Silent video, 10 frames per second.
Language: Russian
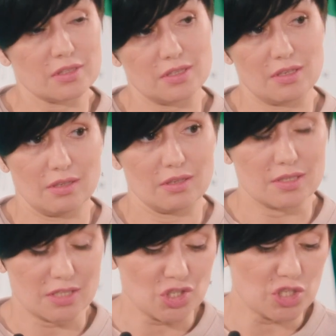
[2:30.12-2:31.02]
Васильевна,
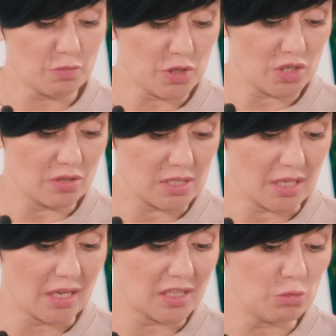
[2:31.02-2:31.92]
расскажите, пожалуйста,
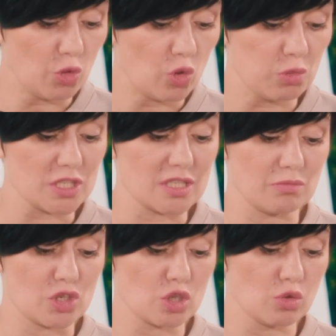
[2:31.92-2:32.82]
каким
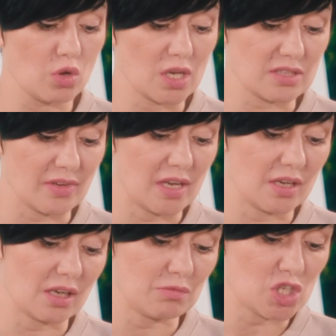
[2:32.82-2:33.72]
образом шло
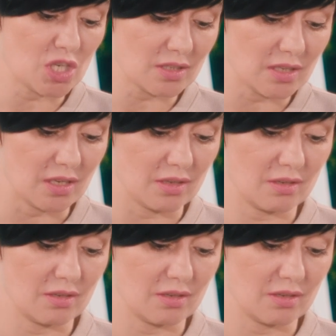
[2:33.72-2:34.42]
освоение Камчатки